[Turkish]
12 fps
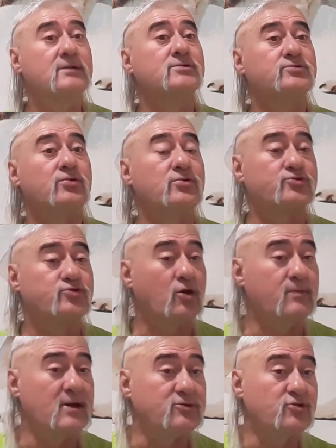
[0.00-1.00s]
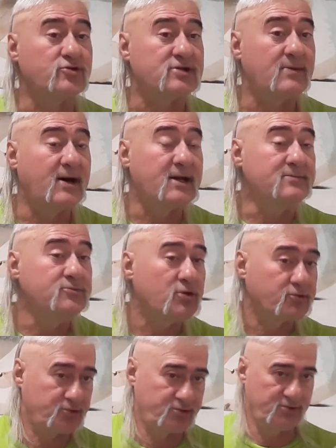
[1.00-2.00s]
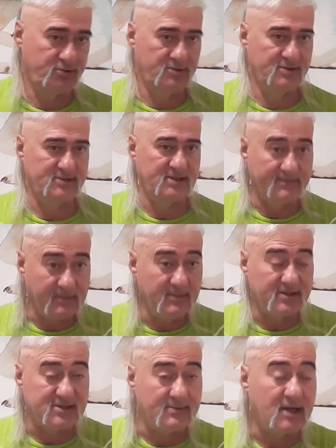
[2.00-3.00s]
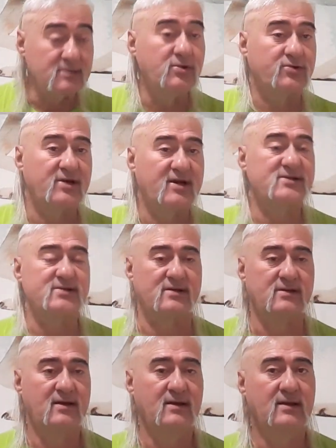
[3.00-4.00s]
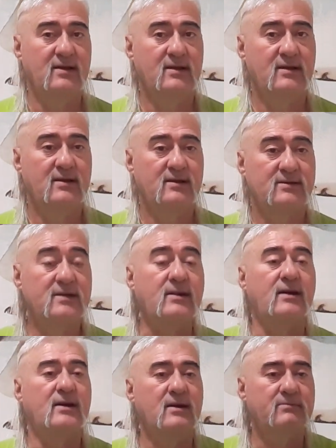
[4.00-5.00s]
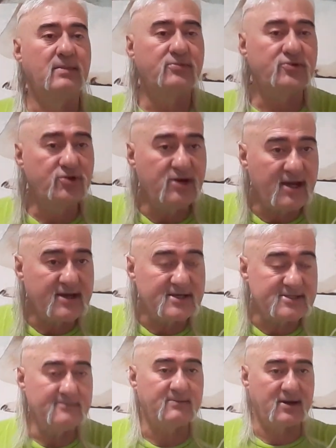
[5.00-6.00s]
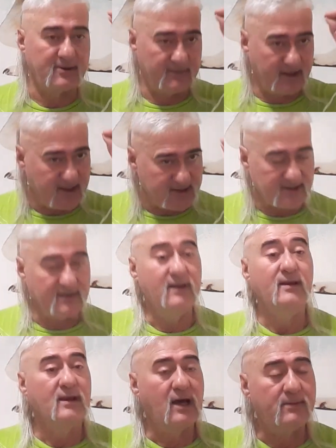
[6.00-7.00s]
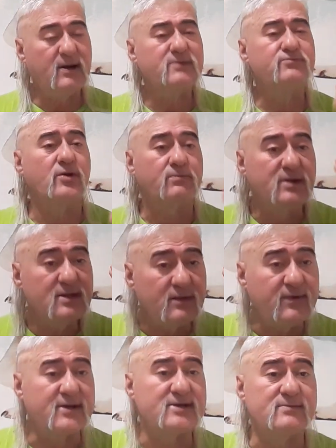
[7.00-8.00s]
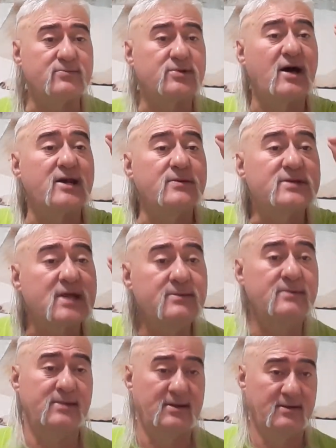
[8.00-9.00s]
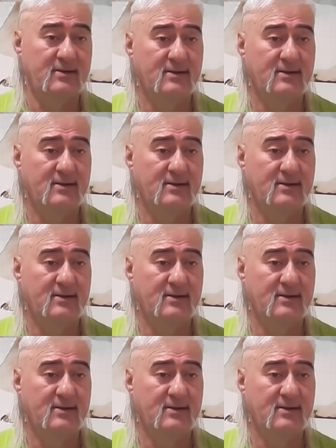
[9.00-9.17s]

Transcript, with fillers: Soru sormayın çünkü zamanım yoktur. Cevaplamayın, zamanım yoktur arkadaşlar. Değil mi? Ben bu dünyaya geçsem bakın arkadaşlar. Abartmıyorum, bin defa geçsem bu tarihi bitiremem ben.